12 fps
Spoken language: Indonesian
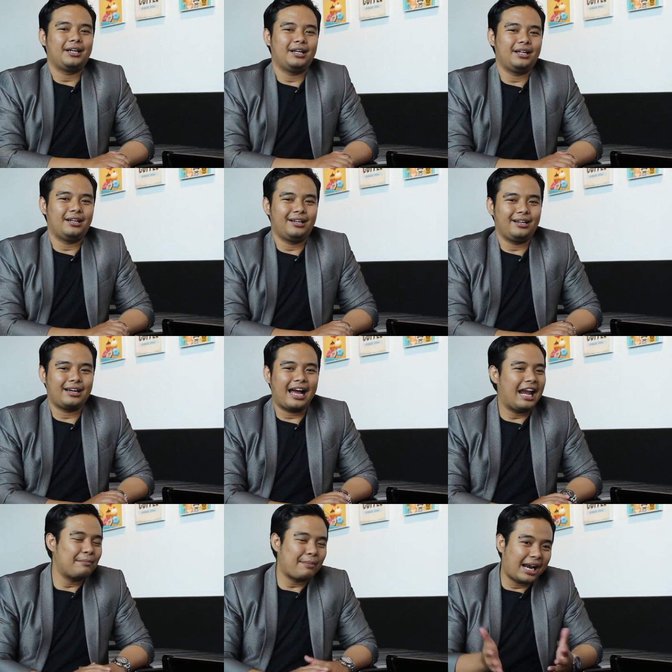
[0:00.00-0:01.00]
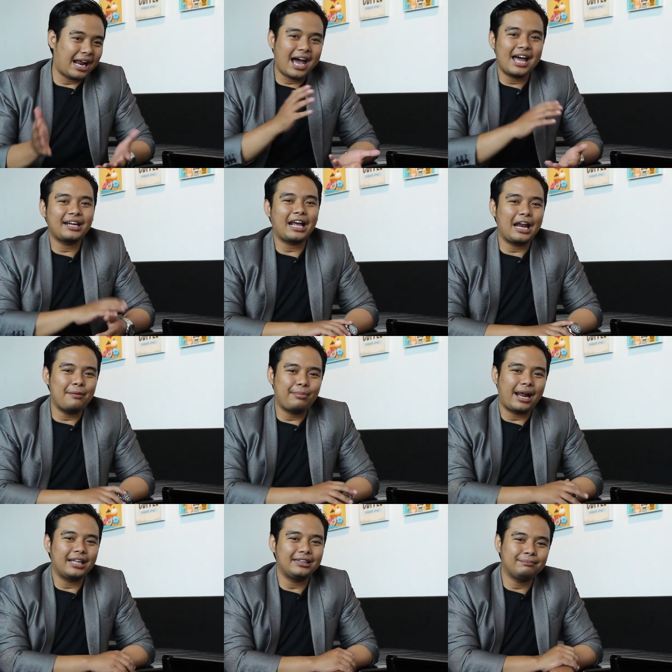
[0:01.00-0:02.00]
uh, kalian marahan, kalian
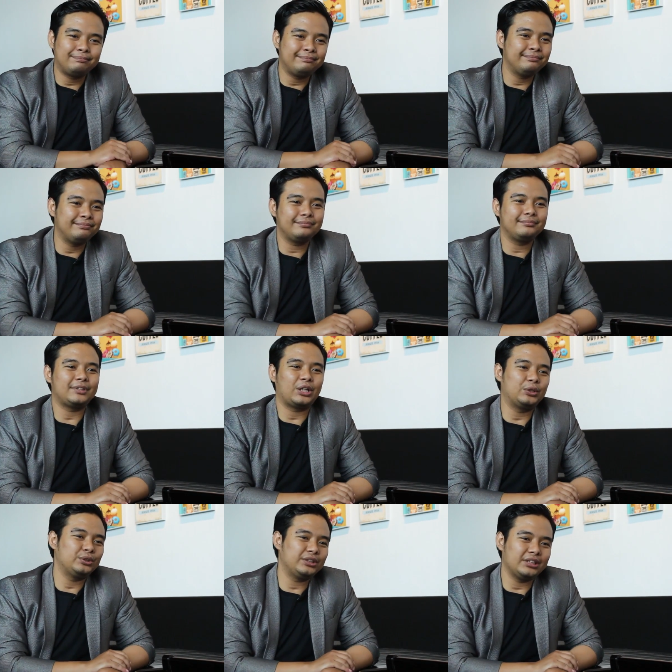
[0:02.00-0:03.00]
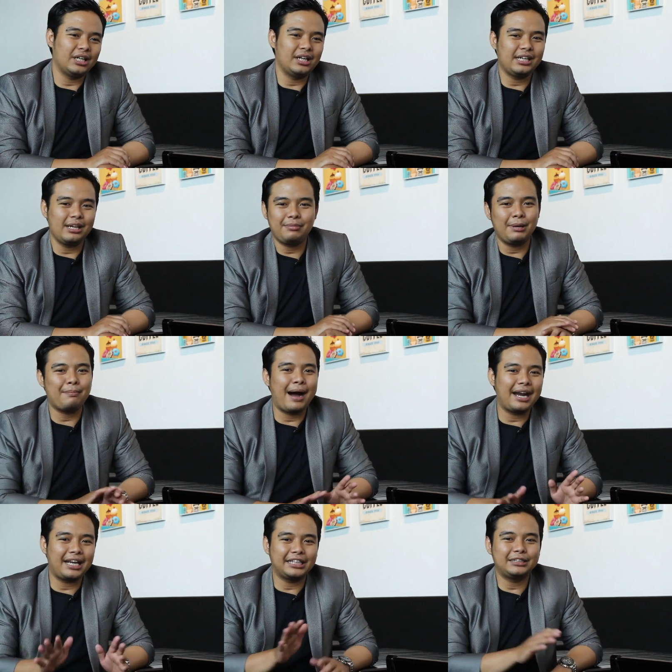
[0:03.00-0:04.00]
berantem, terus uh, diam
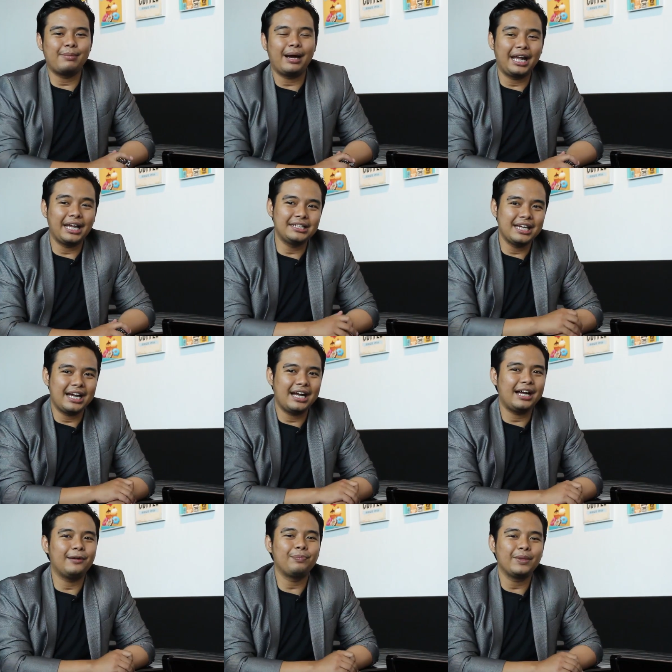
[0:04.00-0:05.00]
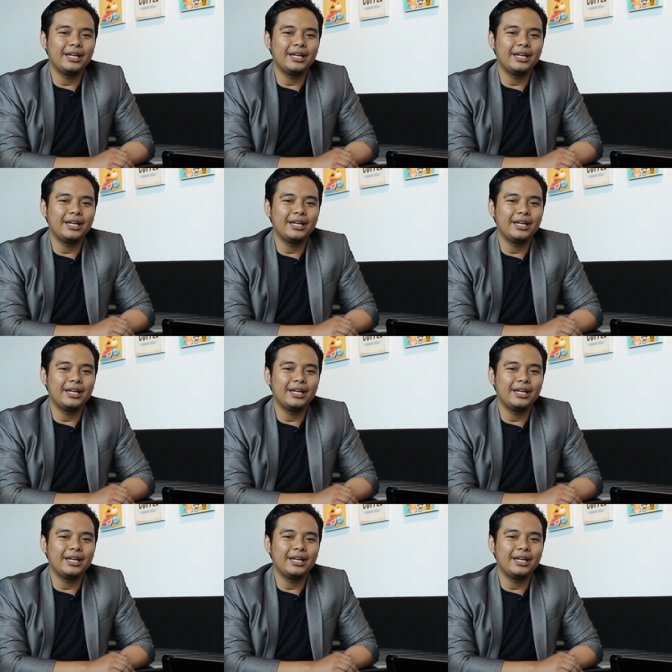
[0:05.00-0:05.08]
diaman dan sebagainya,